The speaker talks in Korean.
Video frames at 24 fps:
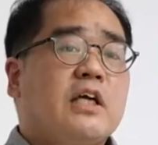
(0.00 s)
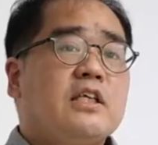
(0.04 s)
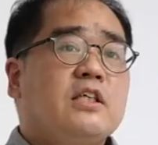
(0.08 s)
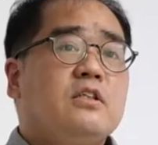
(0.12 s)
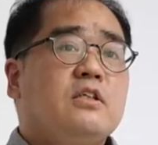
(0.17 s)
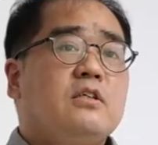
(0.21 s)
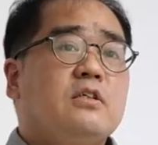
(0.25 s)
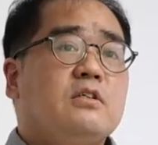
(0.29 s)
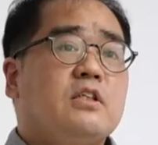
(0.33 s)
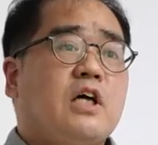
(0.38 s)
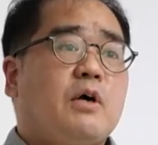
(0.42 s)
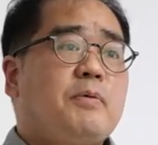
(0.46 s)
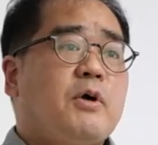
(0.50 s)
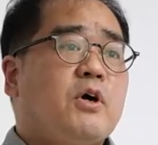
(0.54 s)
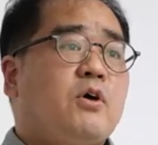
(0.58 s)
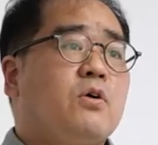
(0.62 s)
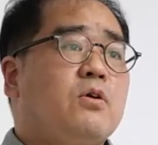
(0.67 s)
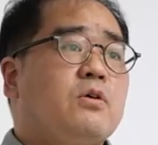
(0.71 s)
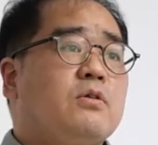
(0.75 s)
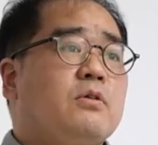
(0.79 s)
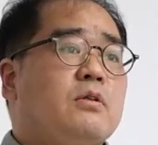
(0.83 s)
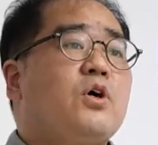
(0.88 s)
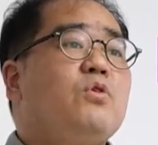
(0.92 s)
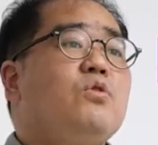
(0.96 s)
단위는
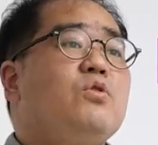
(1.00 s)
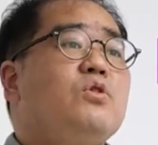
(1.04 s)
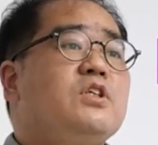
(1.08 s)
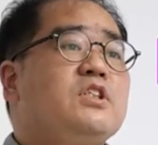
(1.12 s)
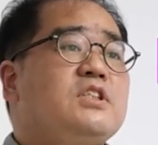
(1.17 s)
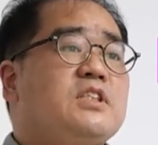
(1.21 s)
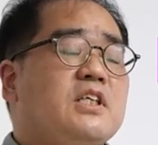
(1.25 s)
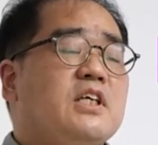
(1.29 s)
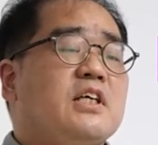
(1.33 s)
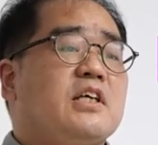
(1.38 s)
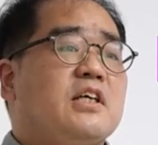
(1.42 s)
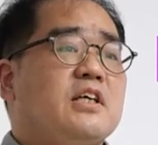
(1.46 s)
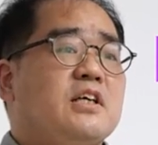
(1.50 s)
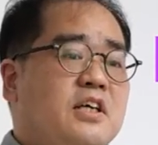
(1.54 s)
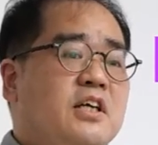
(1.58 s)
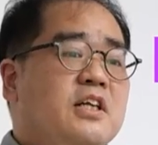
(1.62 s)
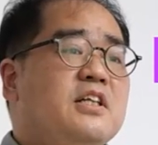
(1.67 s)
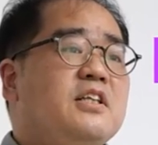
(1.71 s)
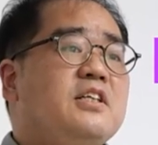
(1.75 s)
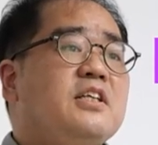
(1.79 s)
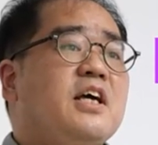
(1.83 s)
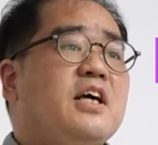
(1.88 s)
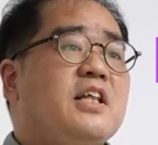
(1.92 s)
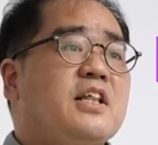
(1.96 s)
400억은 서울시
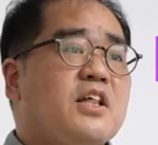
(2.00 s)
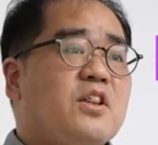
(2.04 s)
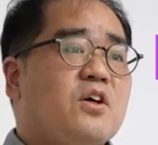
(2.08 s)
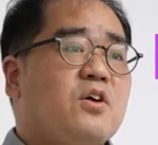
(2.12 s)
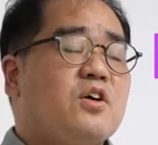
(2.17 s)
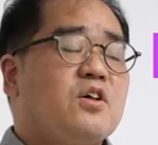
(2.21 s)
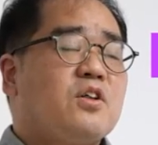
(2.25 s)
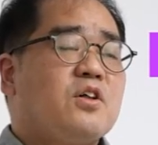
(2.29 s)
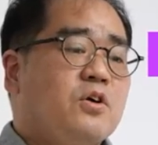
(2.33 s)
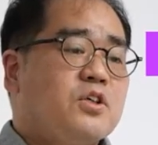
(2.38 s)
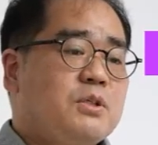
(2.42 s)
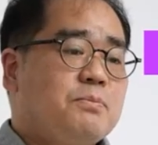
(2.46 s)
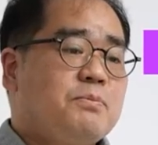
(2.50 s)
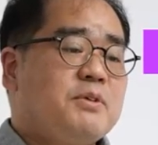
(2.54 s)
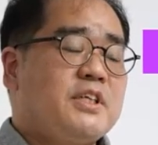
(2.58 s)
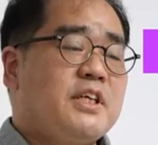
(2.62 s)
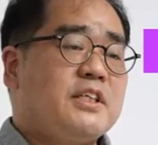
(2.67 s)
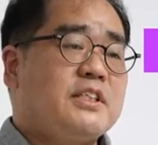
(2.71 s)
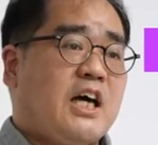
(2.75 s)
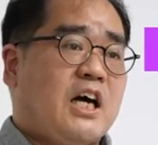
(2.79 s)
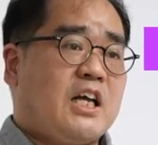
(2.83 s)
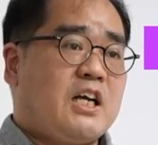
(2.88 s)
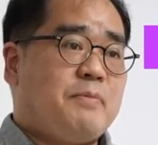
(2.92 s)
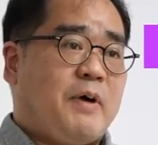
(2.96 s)
일들에 대해서 시민들의
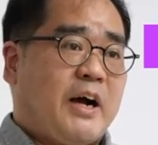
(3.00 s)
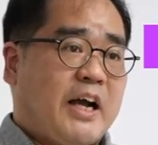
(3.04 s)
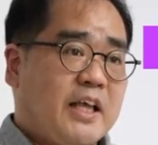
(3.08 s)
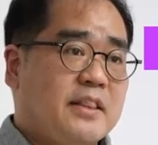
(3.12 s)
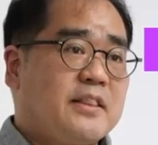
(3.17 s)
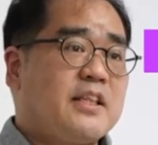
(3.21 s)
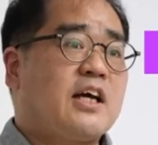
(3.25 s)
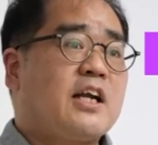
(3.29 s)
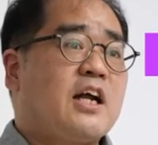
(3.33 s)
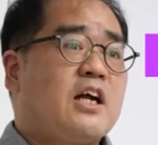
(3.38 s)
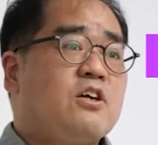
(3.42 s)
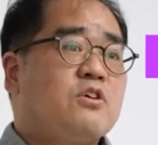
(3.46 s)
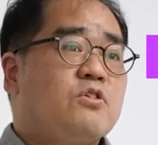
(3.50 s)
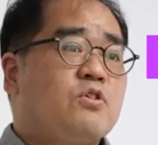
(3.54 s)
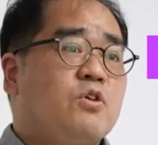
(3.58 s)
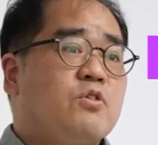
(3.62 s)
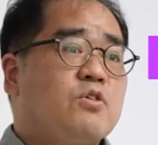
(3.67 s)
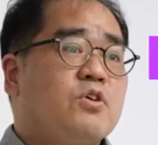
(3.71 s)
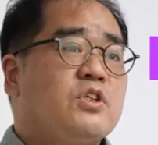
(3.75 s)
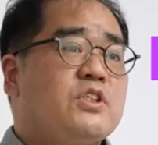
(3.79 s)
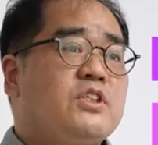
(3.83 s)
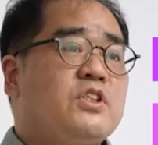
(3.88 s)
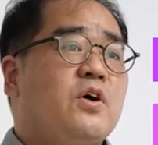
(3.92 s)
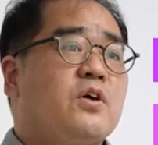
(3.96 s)
제안을 받겠다라는
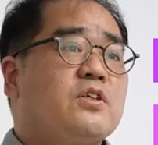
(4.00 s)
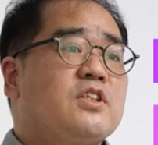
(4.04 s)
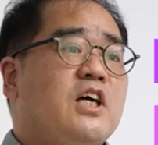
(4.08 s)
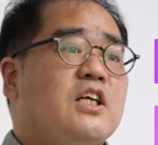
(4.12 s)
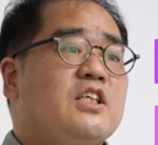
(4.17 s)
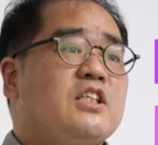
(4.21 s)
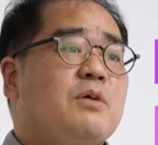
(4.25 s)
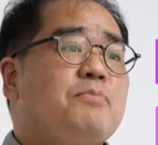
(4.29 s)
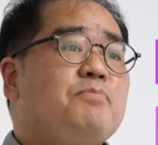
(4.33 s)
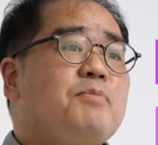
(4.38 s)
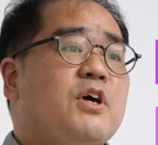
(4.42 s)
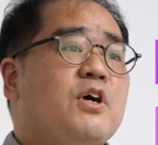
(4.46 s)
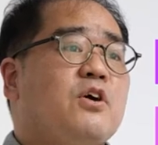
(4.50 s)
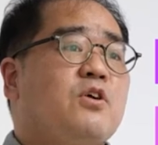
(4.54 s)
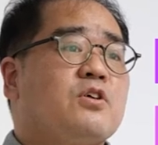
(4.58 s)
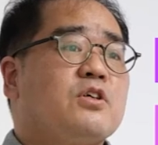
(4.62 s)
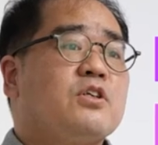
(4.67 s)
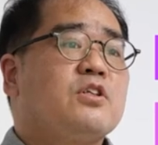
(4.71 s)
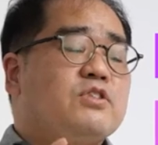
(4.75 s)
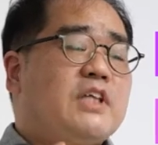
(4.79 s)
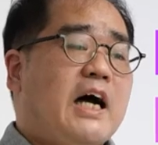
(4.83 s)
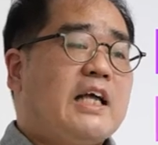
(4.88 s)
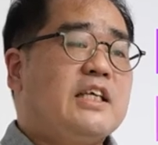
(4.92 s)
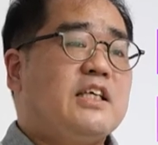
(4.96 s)
거고요. 지역 단위
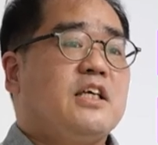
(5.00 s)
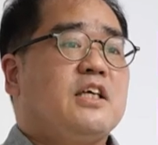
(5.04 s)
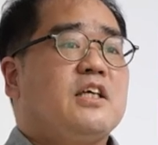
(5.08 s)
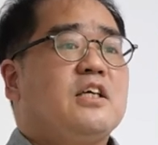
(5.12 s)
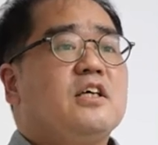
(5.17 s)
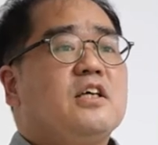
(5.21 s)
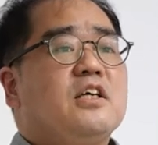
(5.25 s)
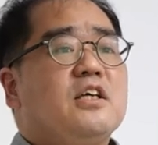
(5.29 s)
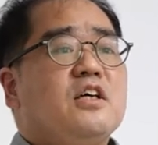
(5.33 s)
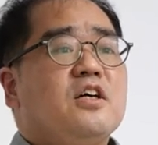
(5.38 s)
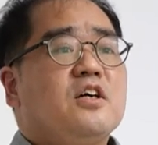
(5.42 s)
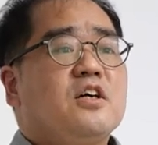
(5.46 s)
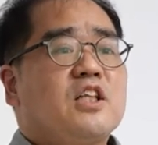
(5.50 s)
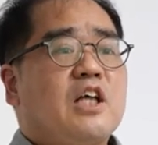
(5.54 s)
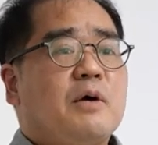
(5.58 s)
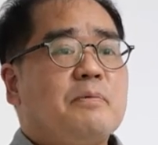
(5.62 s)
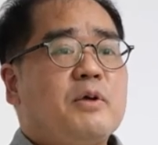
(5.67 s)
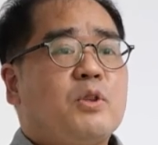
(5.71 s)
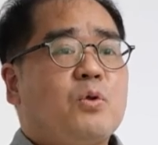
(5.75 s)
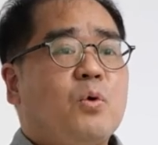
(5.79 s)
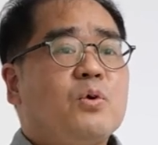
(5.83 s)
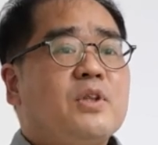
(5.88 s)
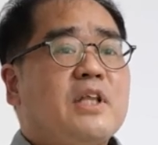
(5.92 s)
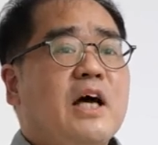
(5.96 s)
300억은 두 단위,
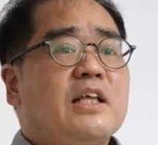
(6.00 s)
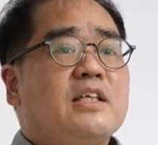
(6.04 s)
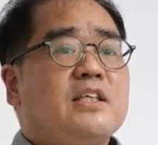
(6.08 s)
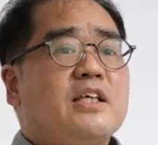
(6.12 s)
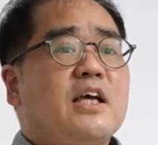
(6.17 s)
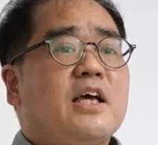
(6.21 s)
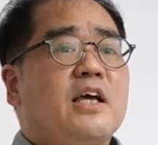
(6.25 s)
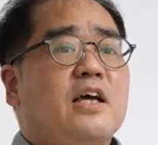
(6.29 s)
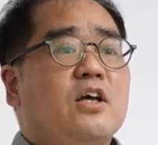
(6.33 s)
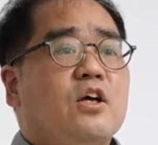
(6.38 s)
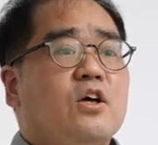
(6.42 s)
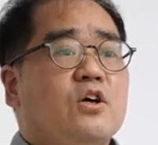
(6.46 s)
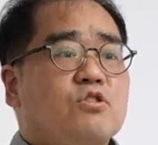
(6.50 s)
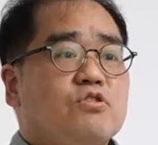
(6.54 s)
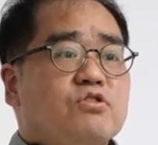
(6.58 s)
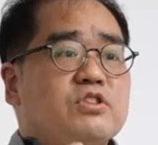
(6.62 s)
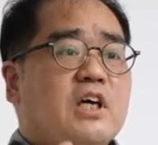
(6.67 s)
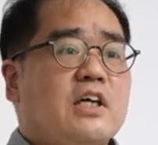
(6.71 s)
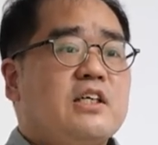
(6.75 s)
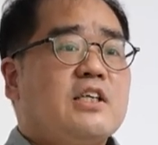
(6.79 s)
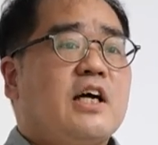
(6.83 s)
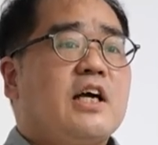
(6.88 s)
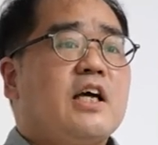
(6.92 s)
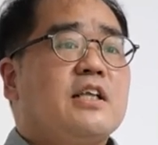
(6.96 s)
그다음에 동 단위에
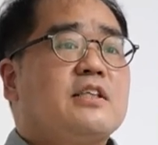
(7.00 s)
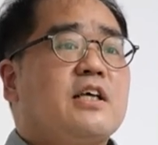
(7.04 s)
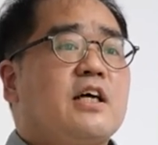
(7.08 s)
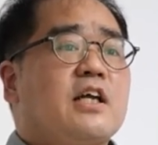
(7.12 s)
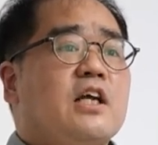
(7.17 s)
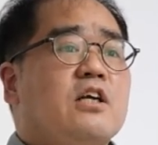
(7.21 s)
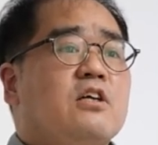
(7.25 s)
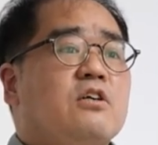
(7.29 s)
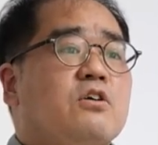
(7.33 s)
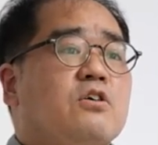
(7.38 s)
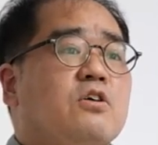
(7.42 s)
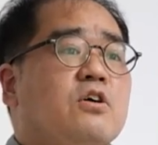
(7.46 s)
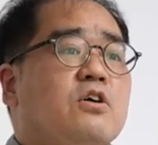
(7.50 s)
투자를 하겠다라는